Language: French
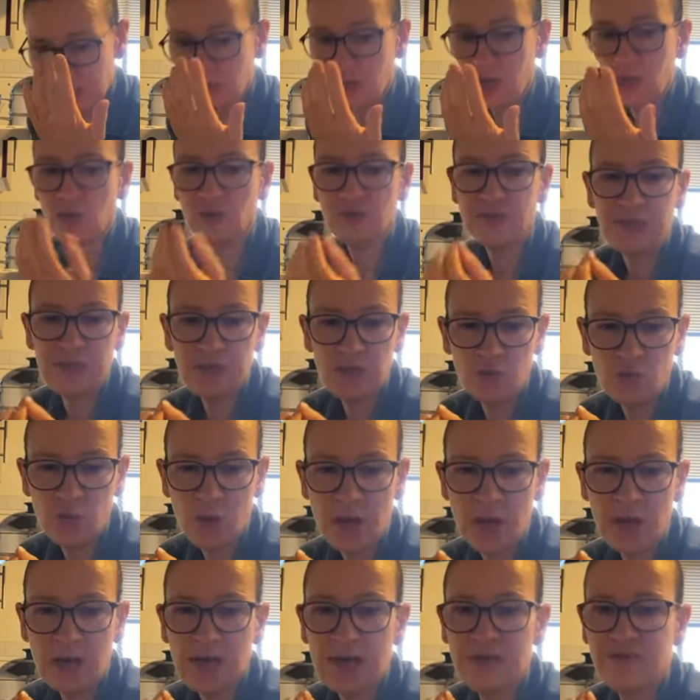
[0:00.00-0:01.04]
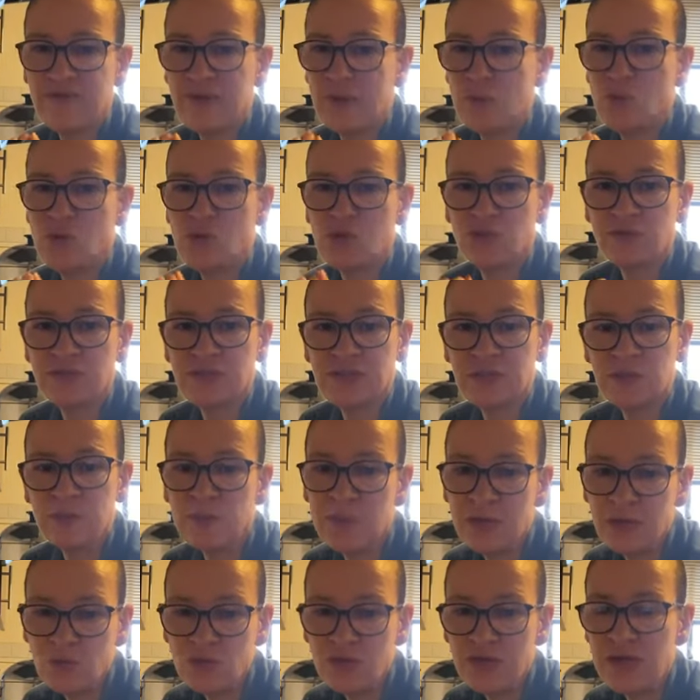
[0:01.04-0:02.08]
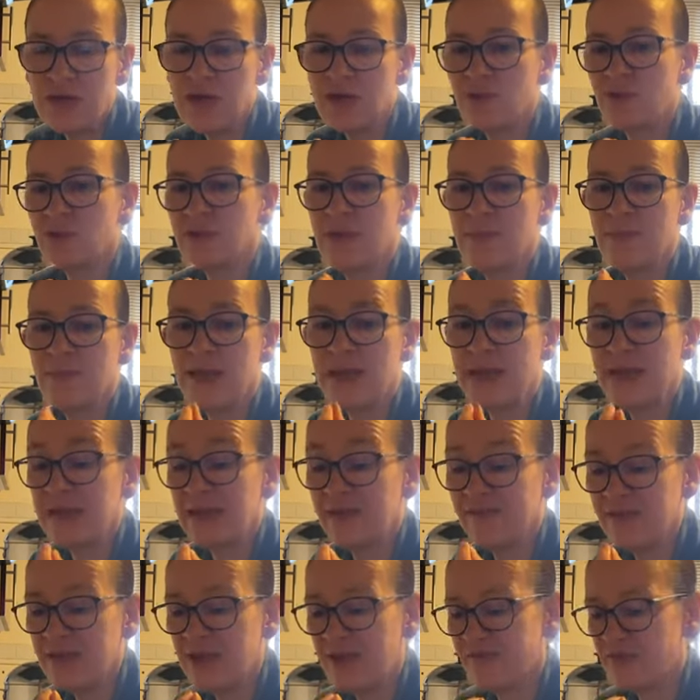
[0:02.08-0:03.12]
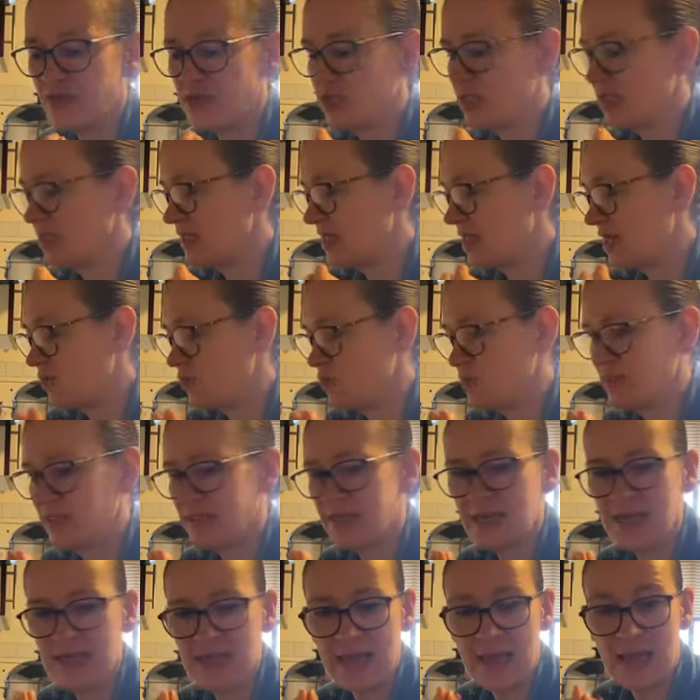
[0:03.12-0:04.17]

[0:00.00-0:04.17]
lentilles noires, la fameuse lentille beluga qu'on appelle caviar végétal puisqu'elle est,